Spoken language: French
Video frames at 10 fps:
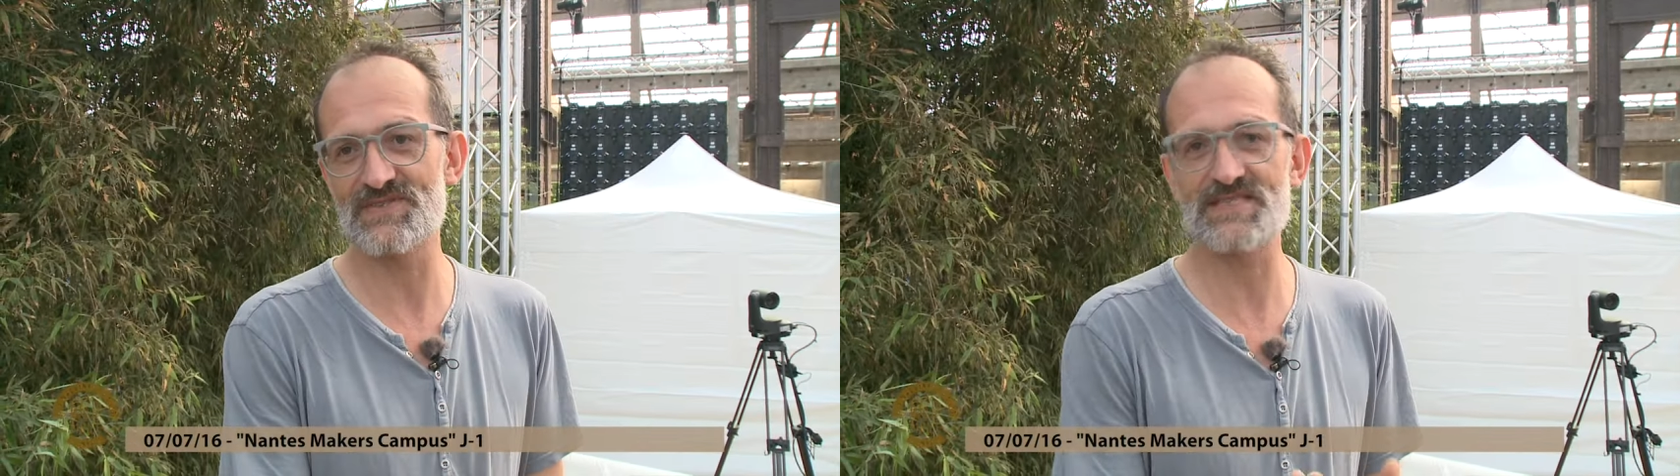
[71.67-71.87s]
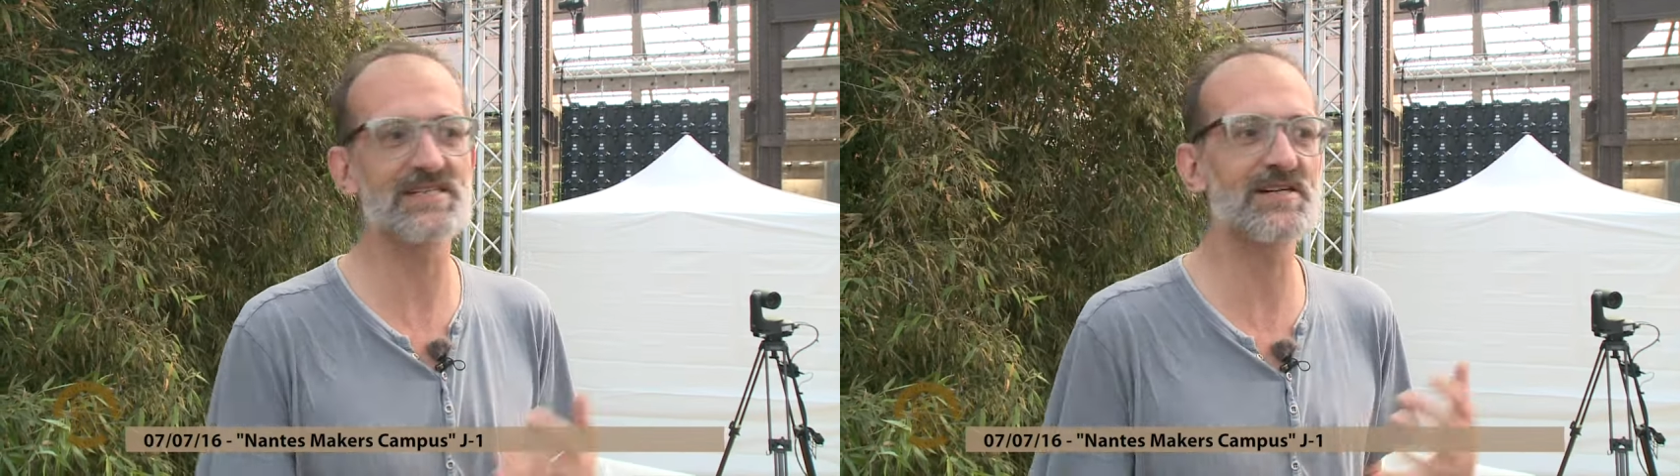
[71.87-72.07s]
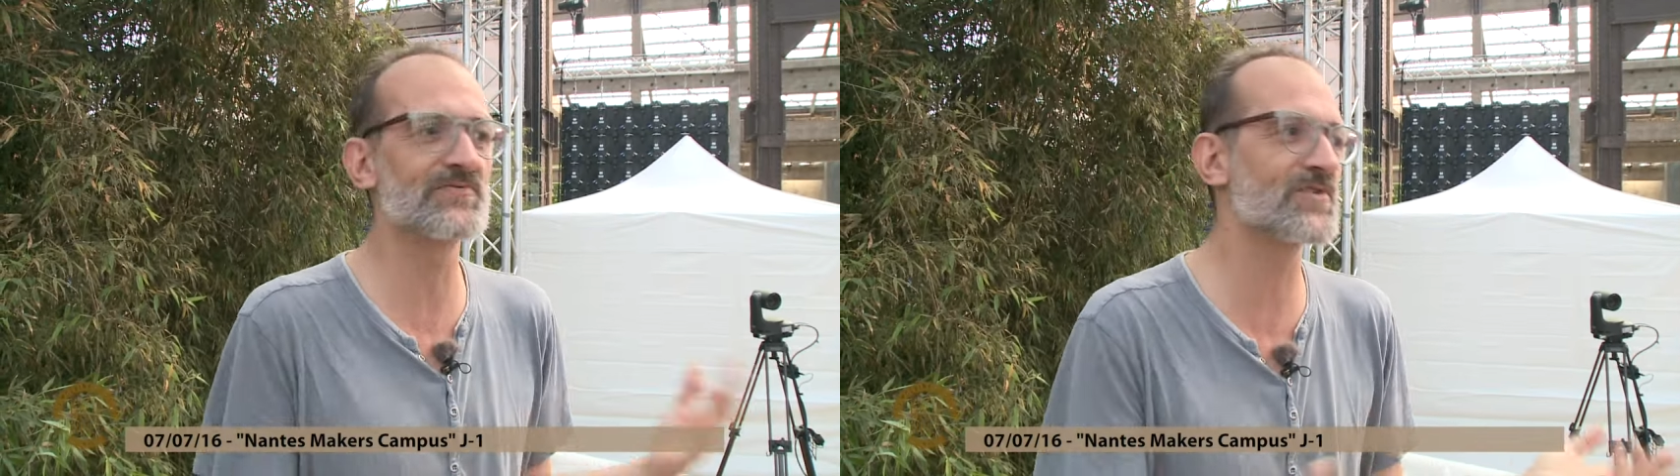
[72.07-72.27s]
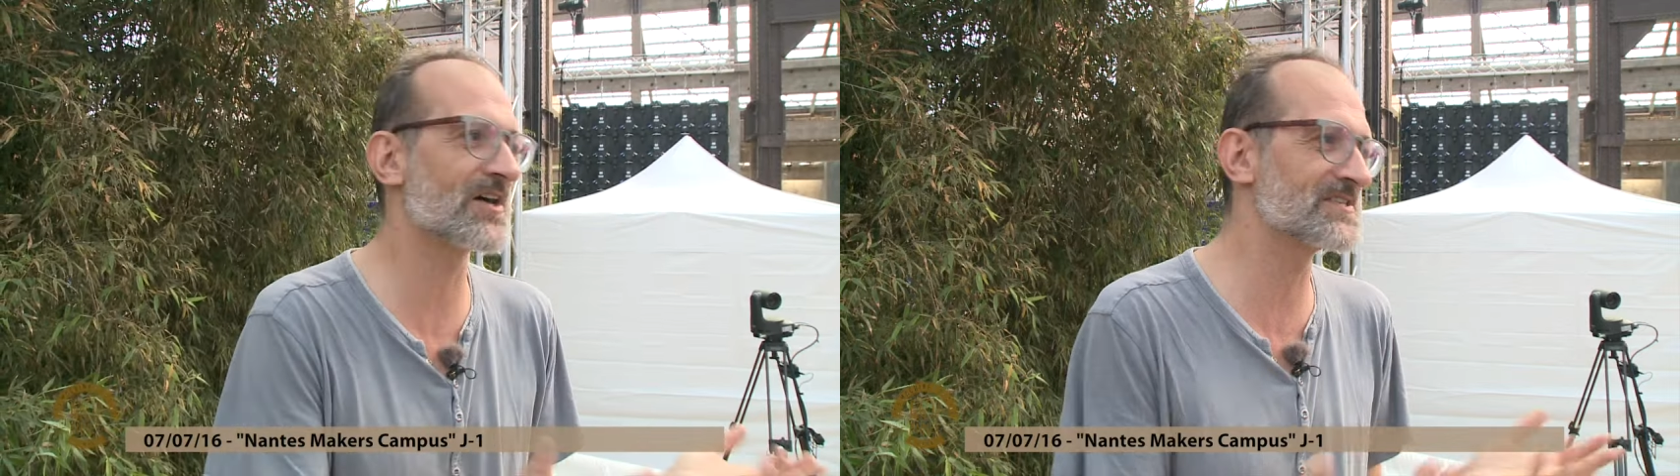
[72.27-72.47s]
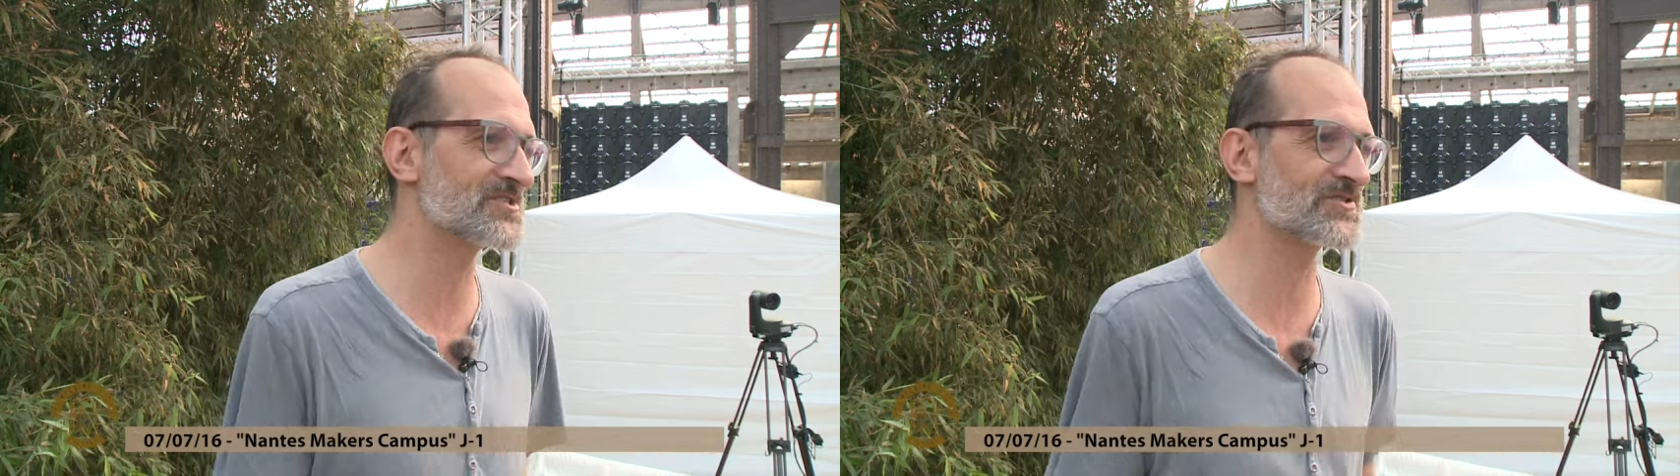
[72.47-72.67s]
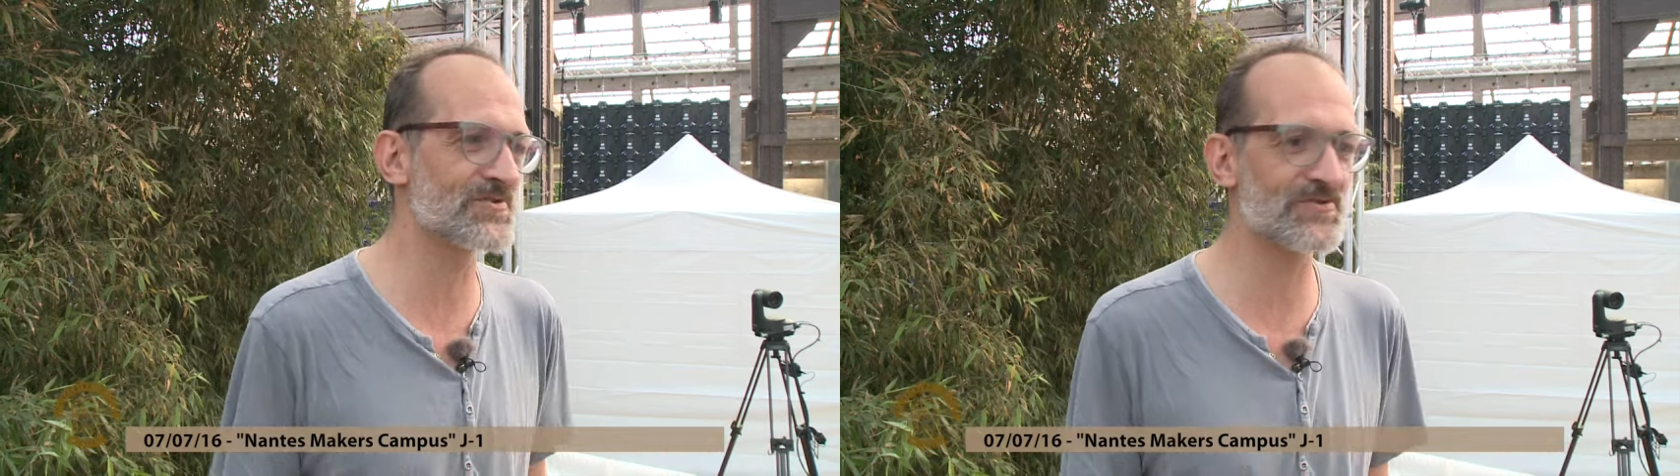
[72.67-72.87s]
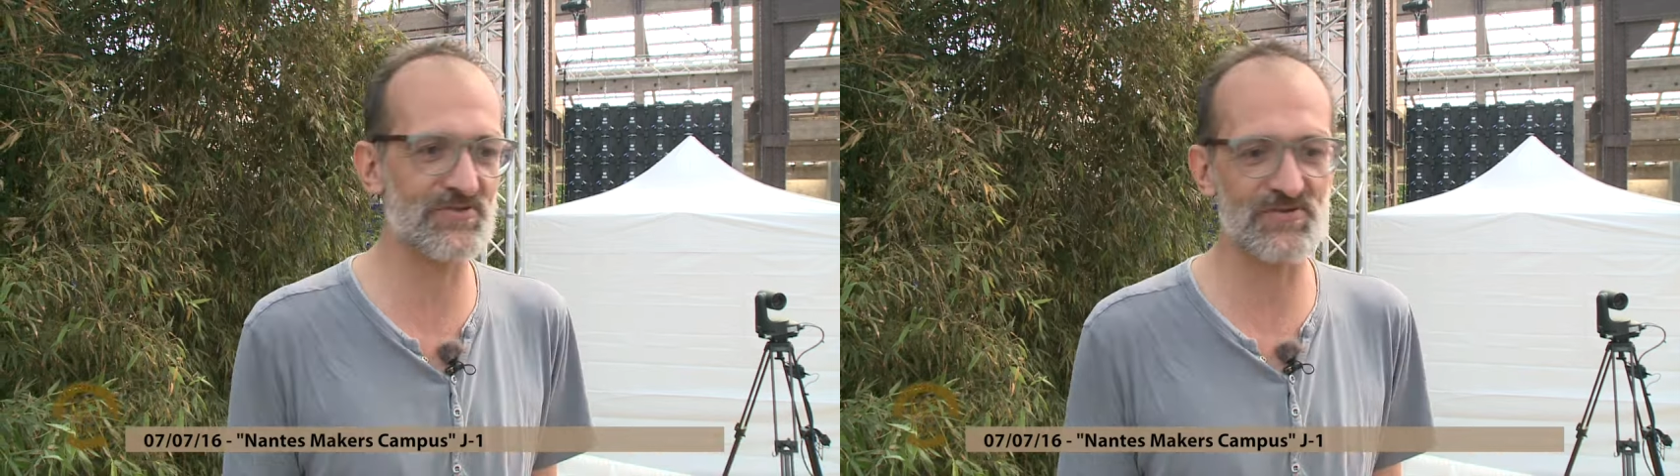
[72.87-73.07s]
C'est-à-dire voir des choses,